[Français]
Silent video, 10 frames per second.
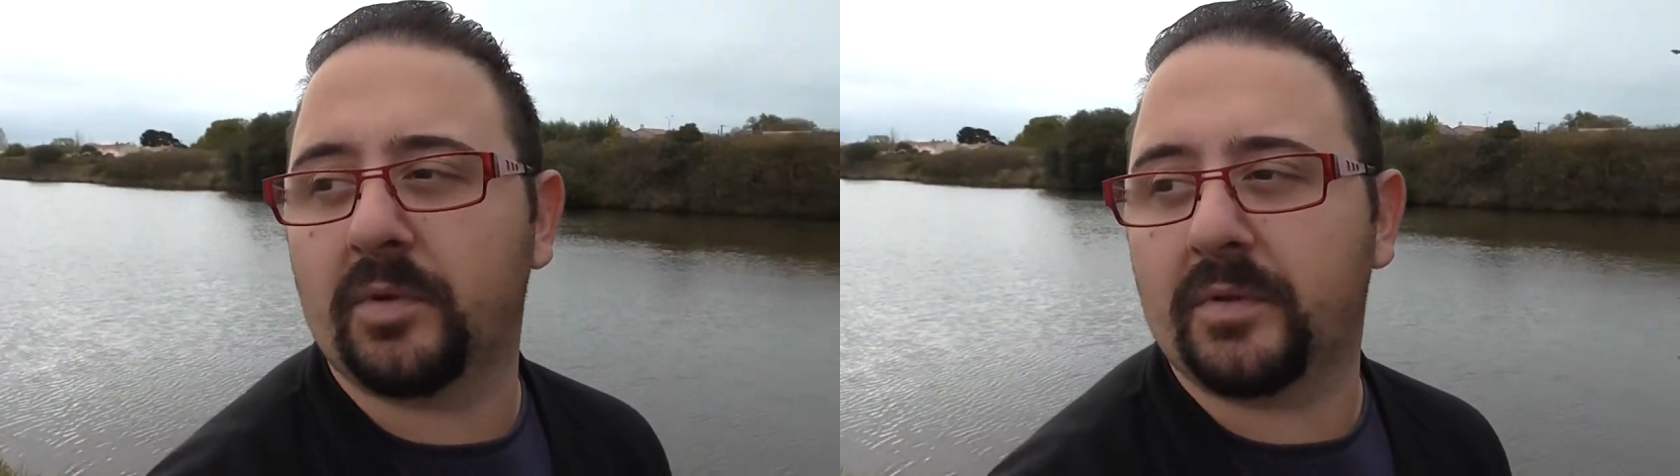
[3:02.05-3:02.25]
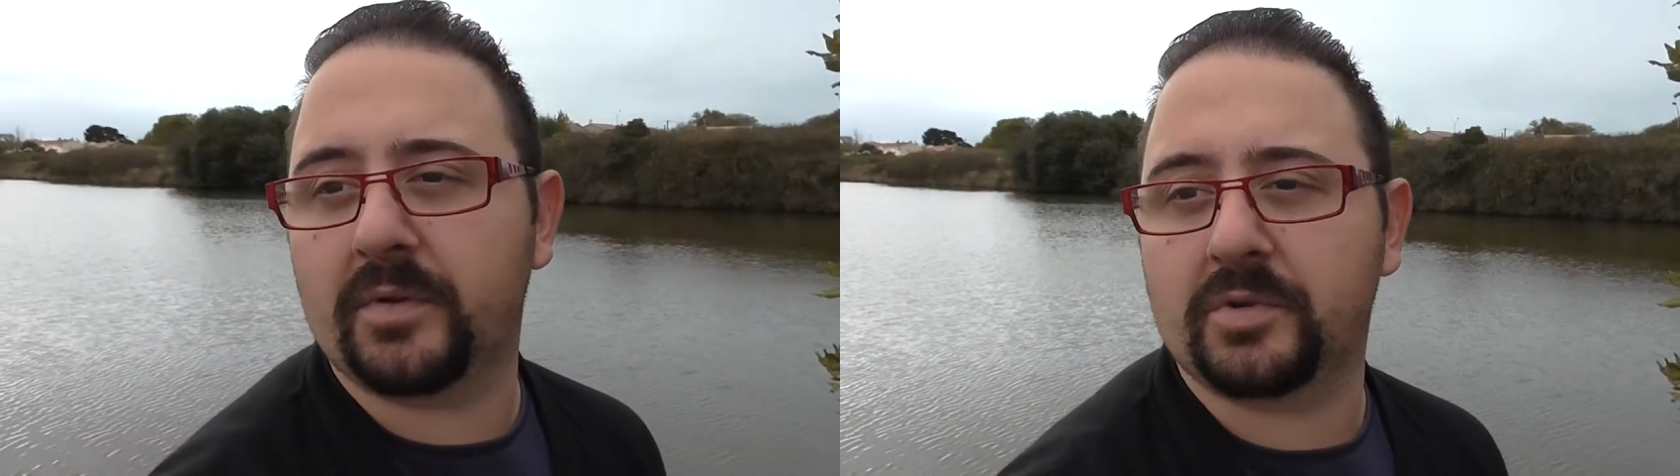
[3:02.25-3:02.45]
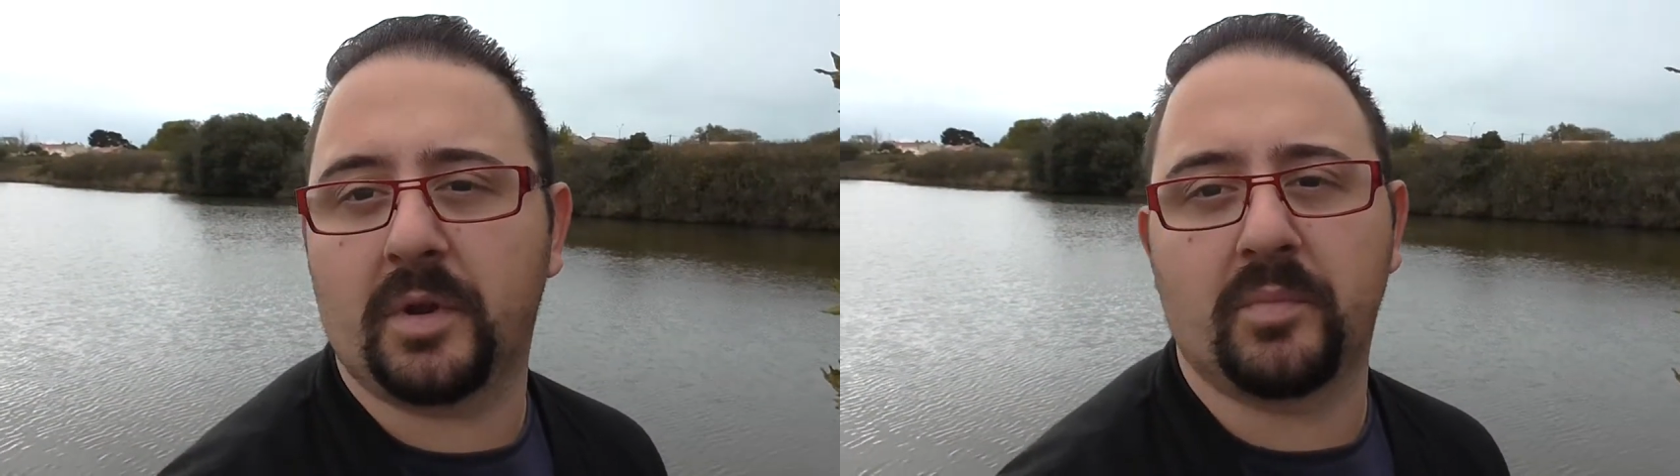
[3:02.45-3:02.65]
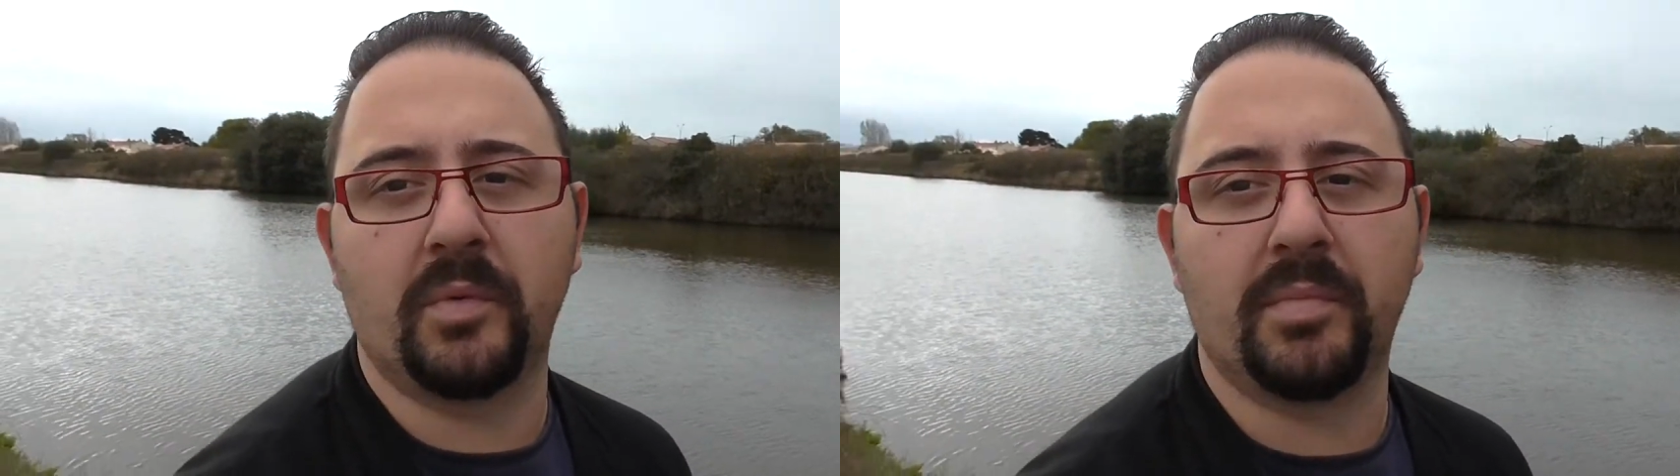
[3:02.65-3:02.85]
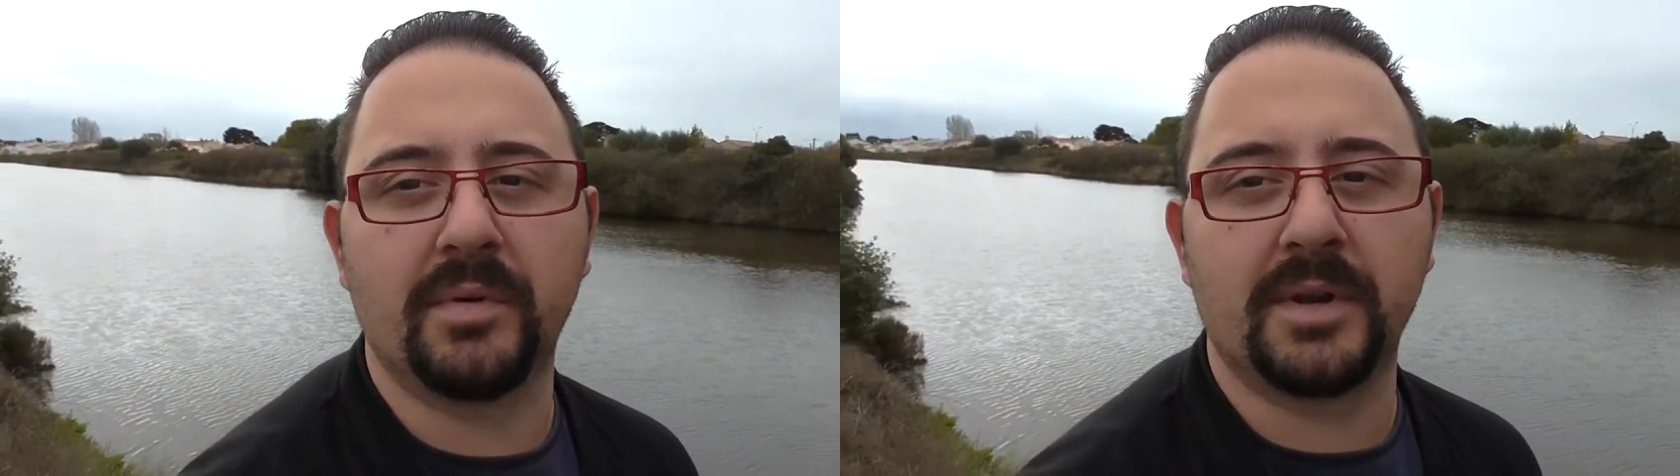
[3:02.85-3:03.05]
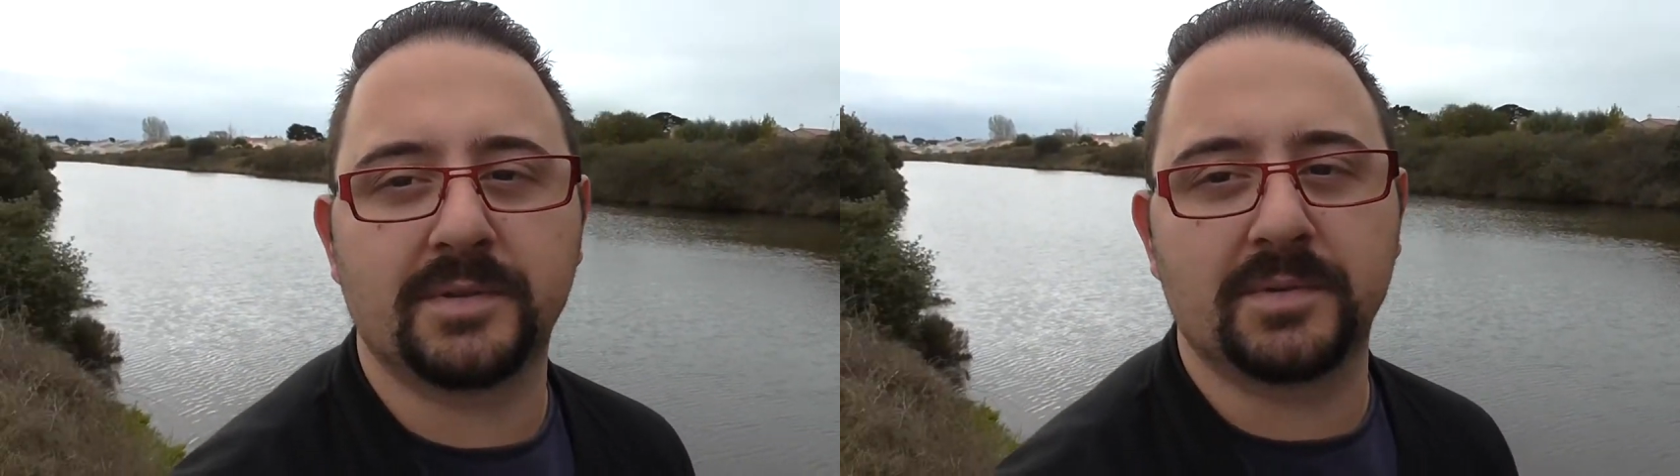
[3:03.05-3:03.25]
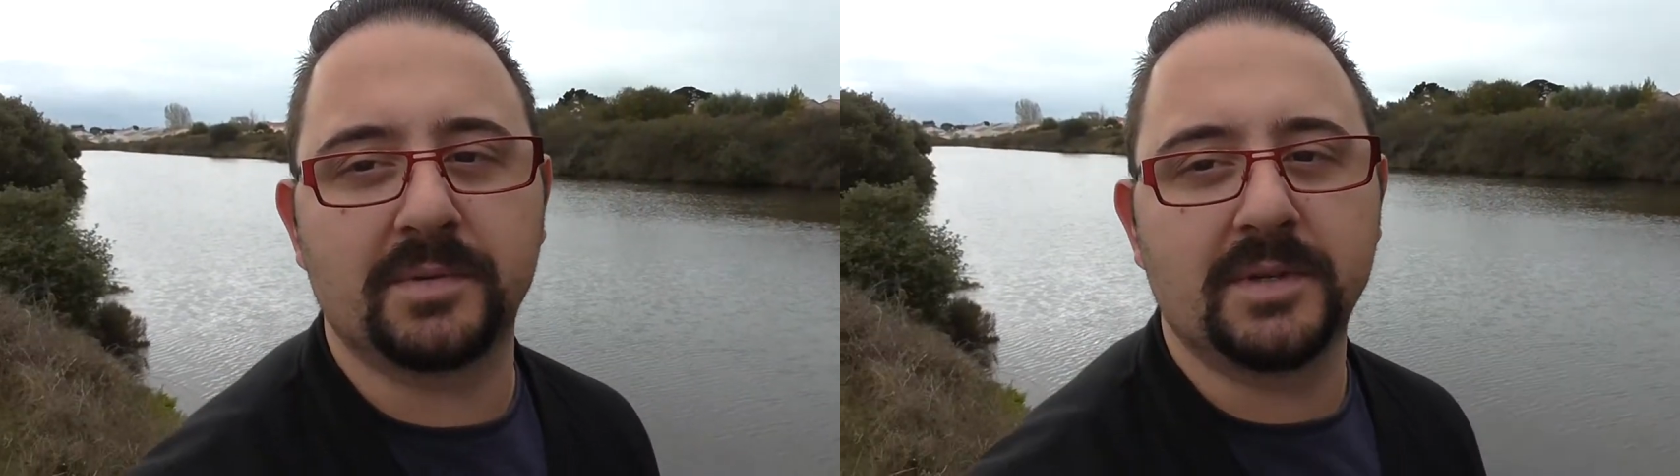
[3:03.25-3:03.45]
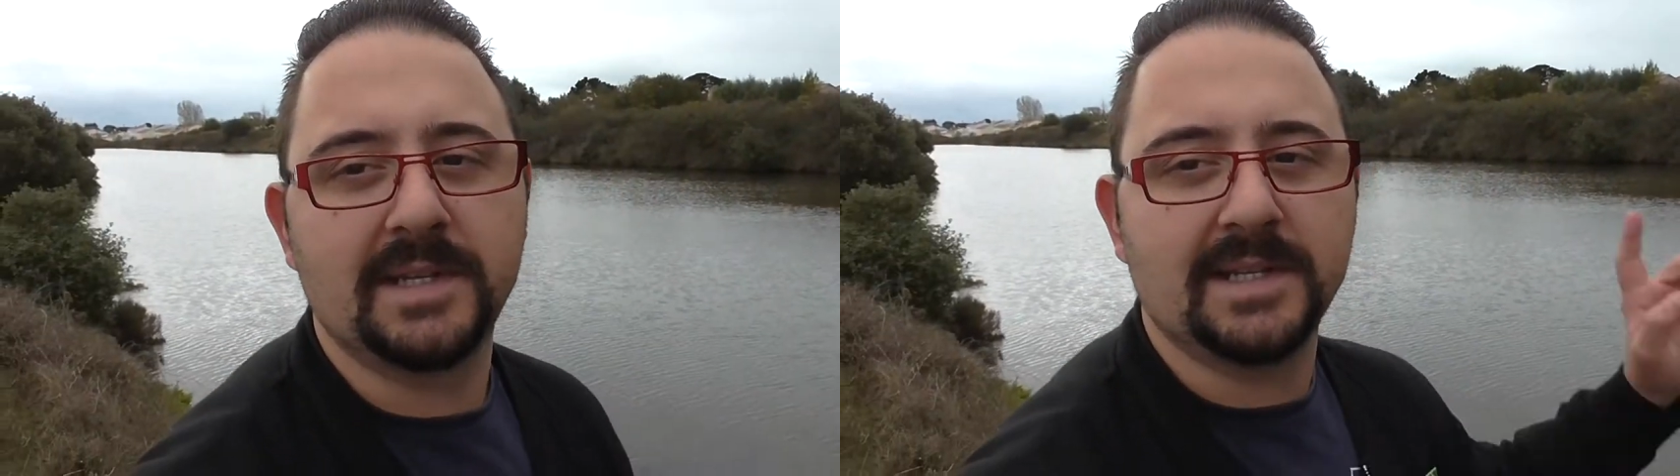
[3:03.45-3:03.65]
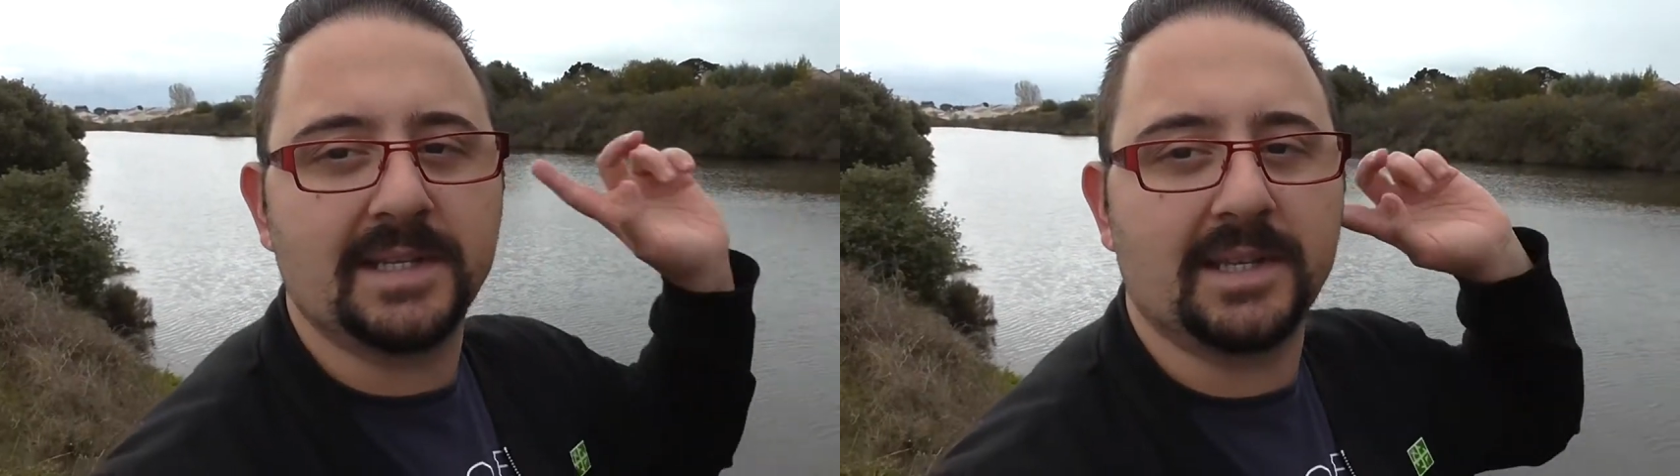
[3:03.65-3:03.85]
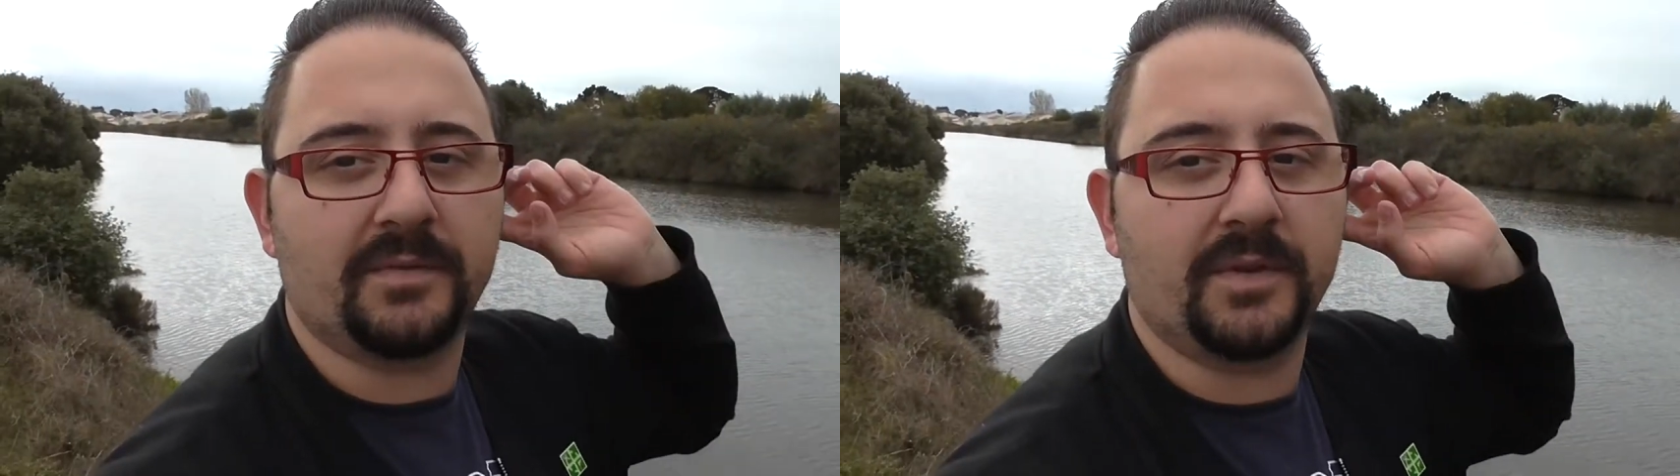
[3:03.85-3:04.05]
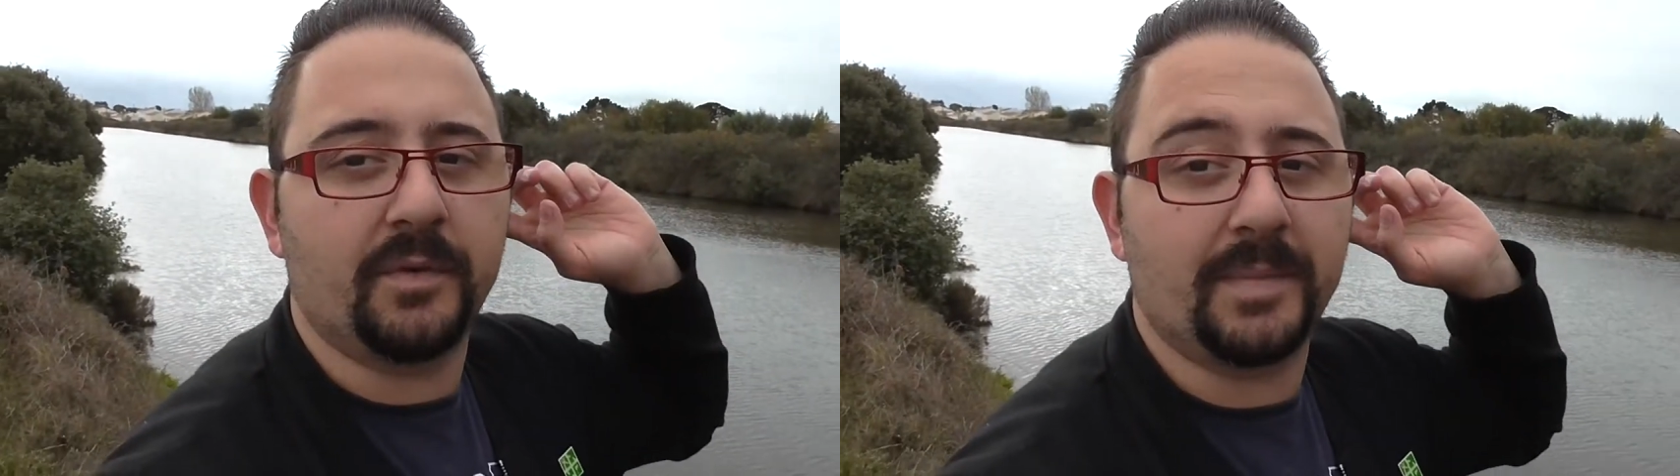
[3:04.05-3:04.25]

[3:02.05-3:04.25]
pourtant je suis un peu bœuf là-dessus, et en fait il